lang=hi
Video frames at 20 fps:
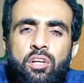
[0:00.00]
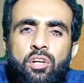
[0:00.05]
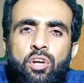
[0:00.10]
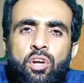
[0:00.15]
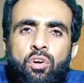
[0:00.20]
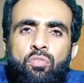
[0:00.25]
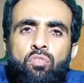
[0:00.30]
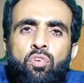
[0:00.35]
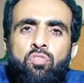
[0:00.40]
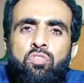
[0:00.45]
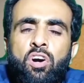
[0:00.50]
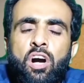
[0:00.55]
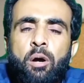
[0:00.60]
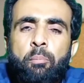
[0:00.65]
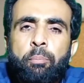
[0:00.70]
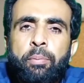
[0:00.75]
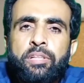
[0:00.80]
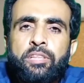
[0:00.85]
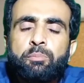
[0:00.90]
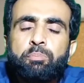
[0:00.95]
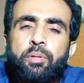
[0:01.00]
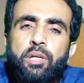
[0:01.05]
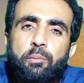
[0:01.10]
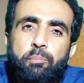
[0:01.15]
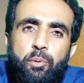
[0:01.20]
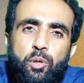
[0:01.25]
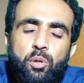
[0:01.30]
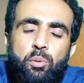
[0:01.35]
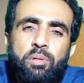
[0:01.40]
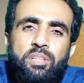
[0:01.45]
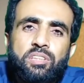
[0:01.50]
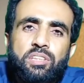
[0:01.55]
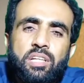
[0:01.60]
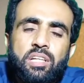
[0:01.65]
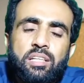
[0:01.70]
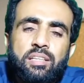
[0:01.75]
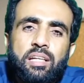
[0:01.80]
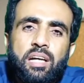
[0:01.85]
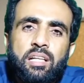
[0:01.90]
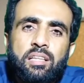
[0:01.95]
वो वापस फेफड़ों में
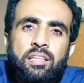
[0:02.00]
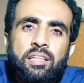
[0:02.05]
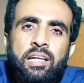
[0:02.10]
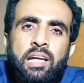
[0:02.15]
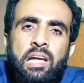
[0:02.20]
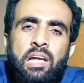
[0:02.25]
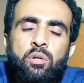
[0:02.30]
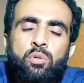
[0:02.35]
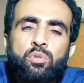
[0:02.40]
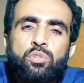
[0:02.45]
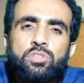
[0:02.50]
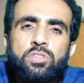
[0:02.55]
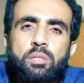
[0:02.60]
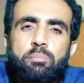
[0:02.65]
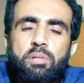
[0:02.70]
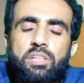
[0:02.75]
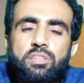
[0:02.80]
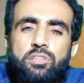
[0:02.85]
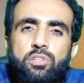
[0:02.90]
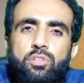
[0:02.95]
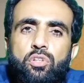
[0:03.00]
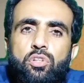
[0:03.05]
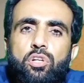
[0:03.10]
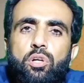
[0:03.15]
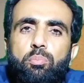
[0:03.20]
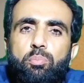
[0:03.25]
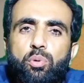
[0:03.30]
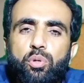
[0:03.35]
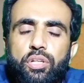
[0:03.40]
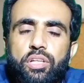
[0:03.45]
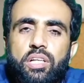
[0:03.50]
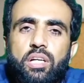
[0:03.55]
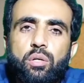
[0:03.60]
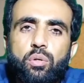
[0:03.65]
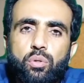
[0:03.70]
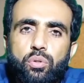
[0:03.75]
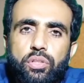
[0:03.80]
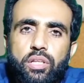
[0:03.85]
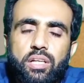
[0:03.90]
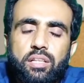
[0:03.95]
चले जाते हैं और उससे बच्चे को नमोनिया
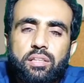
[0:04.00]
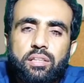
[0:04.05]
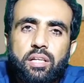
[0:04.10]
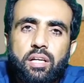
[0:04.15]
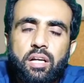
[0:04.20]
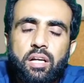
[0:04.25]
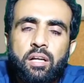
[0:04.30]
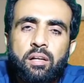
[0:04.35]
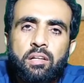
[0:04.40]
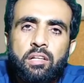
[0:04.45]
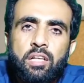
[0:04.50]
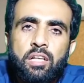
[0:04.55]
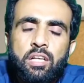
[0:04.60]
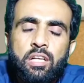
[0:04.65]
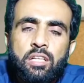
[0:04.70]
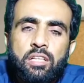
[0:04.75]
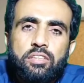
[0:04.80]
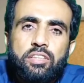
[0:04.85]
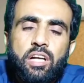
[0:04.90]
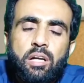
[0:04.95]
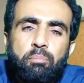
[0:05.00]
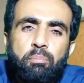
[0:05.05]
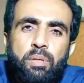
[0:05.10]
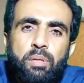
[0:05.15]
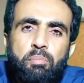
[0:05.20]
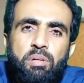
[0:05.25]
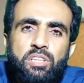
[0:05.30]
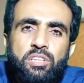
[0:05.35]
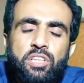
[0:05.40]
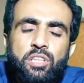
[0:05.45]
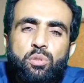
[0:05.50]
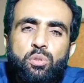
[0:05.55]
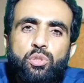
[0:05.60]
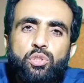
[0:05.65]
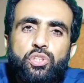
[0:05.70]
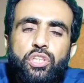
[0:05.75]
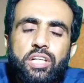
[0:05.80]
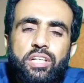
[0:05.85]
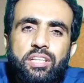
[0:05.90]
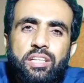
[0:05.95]
हो जाता है जब भी बच्चे को
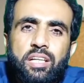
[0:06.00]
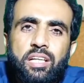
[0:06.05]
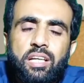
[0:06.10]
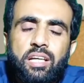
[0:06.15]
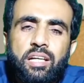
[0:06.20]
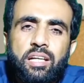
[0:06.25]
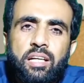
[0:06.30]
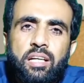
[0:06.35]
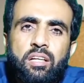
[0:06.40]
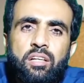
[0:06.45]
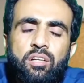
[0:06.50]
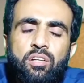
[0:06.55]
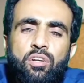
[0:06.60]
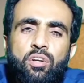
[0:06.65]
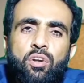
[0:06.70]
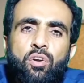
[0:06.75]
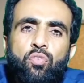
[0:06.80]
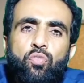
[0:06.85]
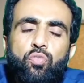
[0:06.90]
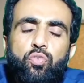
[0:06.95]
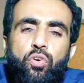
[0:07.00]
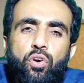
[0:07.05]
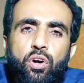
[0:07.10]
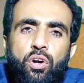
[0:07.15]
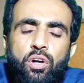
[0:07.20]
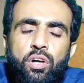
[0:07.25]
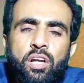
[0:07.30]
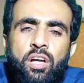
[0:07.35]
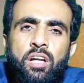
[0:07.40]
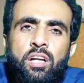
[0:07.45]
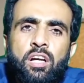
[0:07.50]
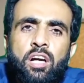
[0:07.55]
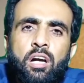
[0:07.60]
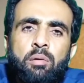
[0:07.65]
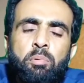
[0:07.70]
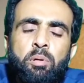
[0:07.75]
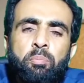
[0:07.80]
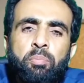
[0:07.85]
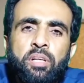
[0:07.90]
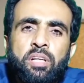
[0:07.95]
झटके लगें फ़ौर आप
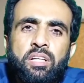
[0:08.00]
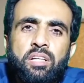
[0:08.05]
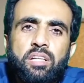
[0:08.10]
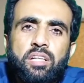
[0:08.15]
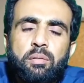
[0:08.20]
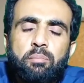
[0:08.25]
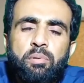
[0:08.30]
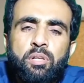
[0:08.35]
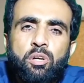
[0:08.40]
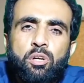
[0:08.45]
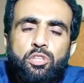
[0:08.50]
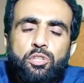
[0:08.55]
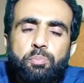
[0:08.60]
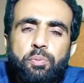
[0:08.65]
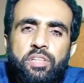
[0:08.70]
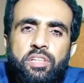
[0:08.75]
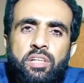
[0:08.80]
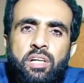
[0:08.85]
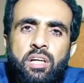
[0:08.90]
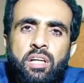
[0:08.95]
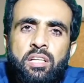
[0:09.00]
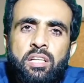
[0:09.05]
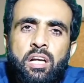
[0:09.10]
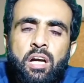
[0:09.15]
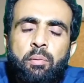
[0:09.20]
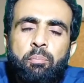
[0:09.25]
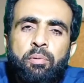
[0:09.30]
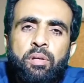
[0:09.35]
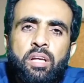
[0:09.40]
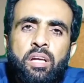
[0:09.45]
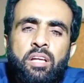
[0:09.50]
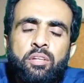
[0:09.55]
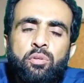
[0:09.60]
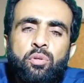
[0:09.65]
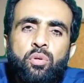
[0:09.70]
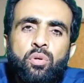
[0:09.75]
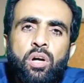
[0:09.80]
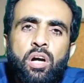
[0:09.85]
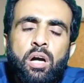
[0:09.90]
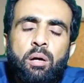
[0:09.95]
अपने करीबी हॉस्पिटल या अपने
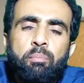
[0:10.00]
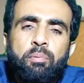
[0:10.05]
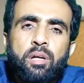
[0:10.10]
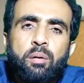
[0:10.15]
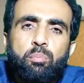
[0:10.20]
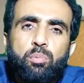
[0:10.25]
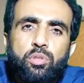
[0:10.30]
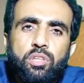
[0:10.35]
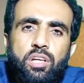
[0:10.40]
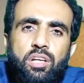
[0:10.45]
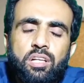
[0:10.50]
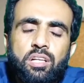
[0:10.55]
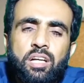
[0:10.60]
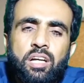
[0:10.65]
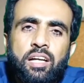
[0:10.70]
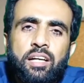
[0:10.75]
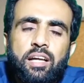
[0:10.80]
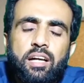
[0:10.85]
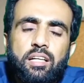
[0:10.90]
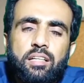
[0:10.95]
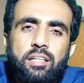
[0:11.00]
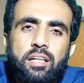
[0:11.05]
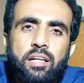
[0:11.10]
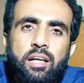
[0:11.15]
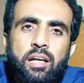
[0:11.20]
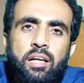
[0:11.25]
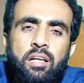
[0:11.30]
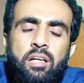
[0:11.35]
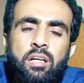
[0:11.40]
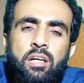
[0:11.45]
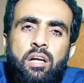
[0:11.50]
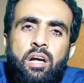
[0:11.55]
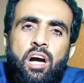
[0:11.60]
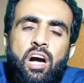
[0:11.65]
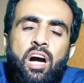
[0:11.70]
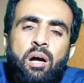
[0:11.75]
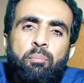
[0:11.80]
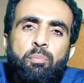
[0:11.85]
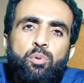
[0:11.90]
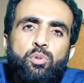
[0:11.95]
जो आपका मुतल डॉक्टर है
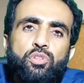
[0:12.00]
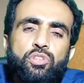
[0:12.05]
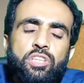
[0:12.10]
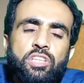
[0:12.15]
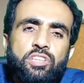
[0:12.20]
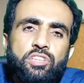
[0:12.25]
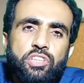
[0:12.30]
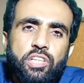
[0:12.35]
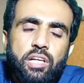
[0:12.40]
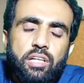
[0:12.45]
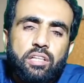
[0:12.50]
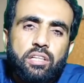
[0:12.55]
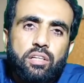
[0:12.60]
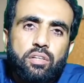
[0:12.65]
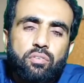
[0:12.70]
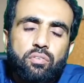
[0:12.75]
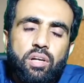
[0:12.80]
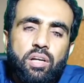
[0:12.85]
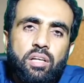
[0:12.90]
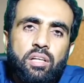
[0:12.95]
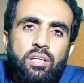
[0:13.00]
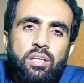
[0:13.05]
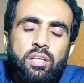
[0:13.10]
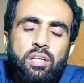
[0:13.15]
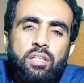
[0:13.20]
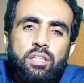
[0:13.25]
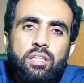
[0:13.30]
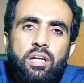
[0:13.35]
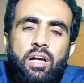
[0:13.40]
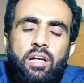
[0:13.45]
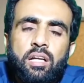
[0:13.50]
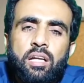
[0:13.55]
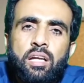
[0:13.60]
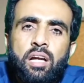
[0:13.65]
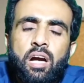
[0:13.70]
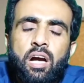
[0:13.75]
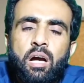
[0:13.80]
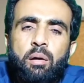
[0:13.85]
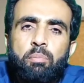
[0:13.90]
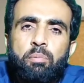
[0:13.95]
आप उससे चेक करवाएं ताकि
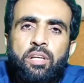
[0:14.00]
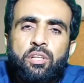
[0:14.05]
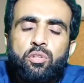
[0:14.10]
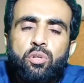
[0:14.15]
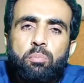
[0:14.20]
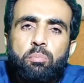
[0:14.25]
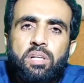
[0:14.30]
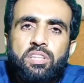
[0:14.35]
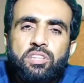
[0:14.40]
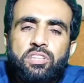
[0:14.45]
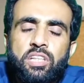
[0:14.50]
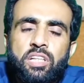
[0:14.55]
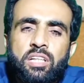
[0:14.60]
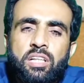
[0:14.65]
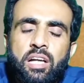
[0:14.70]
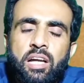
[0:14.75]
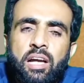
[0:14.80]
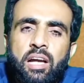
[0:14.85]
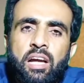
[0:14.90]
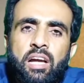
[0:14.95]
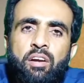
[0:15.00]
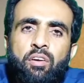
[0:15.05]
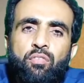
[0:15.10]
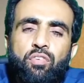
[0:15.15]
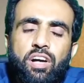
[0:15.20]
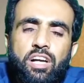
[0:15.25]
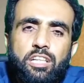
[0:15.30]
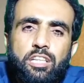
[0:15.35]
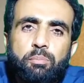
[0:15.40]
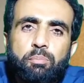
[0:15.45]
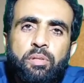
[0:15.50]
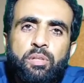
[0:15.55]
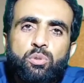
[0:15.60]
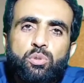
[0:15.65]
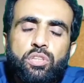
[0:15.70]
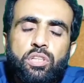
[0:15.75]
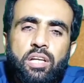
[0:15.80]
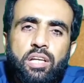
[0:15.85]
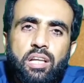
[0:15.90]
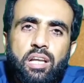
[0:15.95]
आपके जो बच्चे का है वक्त पे
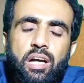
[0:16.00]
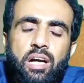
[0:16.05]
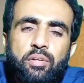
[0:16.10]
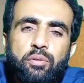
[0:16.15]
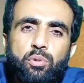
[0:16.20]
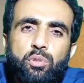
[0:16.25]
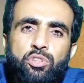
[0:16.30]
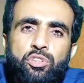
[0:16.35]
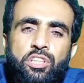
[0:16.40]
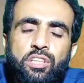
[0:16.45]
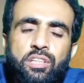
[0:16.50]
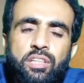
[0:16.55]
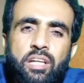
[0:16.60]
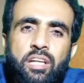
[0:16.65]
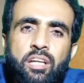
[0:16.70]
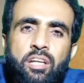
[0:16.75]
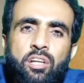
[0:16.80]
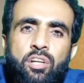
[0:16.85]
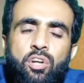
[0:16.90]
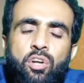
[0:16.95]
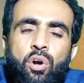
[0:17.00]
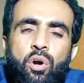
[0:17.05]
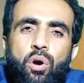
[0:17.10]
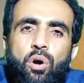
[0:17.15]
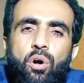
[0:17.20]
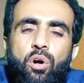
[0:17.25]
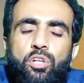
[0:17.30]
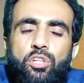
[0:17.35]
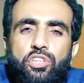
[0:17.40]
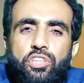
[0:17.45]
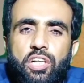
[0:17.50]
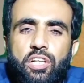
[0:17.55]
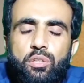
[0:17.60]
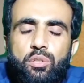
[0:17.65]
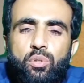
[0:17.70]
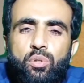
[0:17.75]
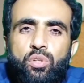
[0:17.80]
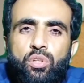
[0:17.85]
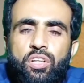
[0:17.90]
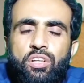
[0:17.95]
उसका इलाज हो सके और
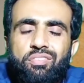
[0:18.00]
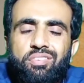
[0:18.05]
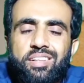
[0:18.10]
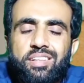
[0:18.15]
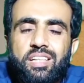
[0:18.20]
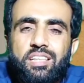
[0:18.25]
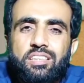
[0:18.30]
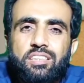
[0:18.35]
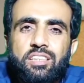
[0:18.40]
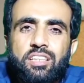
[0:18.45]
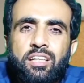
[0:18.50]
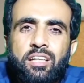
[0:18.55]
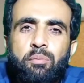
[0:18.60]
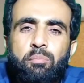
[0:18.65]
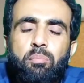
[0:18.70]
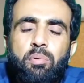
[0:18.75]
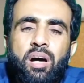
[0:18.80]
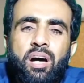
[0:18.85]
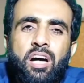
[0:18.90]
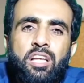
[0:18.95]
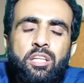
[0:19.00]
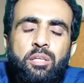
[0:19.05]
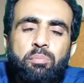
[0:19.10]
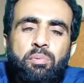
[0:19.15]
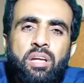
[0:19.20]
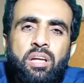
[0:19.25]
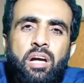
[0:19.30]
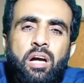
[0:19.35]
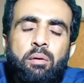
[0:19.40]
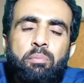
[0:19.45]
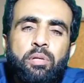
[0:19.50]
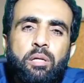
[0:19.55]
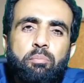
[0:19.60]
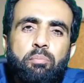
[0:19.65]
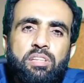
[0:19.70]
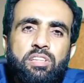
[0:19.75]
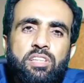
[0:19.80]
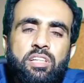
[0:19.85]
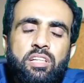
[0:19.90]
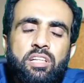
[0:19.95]
झटकों की वजह से बाद में आपके
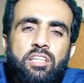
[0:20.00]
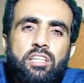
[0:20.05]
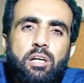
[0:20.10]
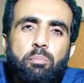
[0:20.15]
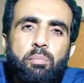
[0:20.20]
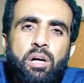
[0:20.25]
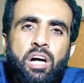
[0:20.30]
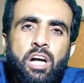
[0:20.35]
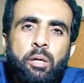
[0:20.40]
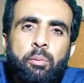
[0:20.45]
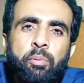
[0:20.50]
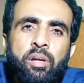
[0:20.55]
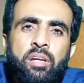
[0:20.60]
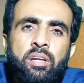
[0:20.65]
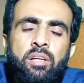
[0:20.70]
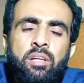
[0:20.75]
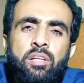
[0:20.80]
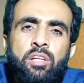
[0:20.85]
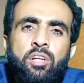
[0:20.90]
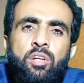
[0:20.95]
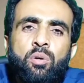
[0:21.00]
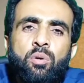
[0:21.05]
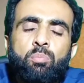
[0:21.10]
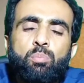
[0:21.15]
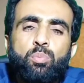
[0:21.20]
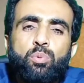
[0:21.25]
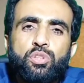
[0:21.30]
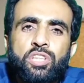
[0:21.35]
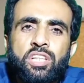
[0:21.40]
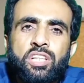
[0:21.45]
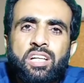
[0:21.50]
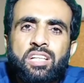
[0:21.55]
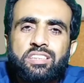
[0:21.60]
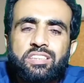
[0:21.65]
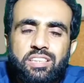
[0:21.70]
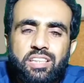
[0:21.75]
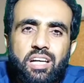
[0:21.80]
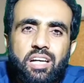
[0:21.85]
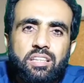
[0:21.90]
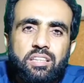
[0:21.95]
बच्चे के दिमाग पे मुज़र
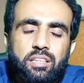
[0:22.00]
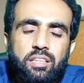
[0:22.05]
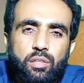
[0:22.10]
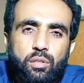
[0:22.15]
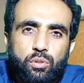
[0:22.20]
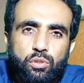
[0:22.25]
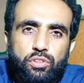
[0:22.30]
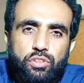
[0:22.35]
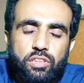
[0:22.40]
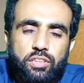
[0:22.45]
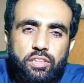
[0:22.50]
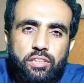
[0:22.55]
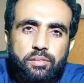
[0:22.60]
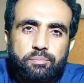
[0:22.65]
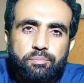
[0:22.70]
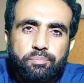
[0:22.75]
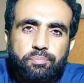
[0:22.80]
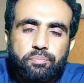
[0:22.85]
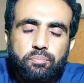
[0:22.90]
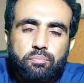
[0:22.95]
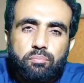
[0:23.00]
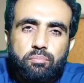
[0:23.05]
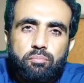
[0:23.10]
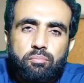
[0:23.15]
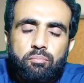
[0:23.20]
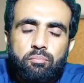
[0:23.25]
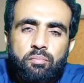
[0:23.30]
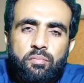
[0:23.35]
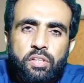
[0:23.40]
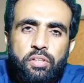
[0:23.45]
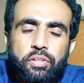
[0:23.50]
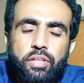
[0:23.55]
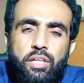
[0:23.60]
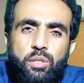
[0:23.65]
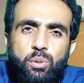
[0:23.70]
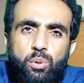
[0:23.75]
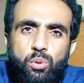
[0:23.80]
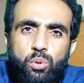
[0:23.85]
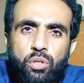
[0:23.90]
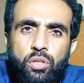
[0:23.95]
असरात ना हो सकें ये
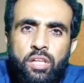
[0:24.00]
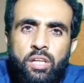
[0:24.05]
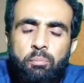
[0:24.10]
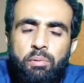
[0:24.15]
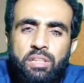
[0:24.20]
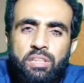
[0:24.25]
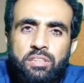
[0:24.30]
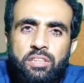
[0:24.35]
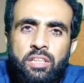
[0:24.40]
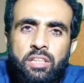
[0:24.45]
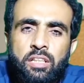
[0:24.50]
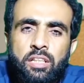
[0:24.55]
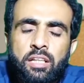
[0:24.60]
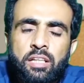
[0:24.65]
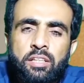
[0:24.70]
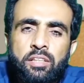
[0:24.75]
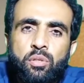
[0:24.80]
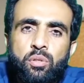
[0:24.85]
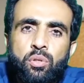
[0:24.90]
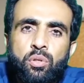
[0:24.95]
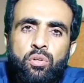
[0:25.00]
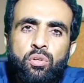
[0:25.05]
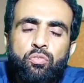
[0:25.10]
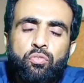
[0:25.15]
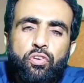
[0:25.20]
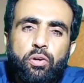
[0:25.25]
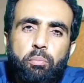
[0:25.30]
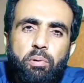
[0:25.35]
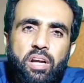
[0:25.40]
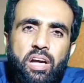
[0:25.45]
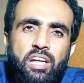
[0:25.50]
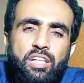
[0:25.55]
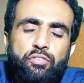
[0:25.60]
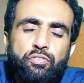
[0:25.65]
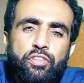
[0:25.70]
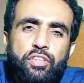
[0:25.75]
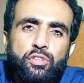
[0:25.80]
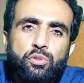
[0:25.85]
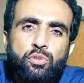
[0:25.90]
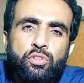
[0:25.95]
तो हो गया बच्चे के जो फेबराइल फिट्स उसे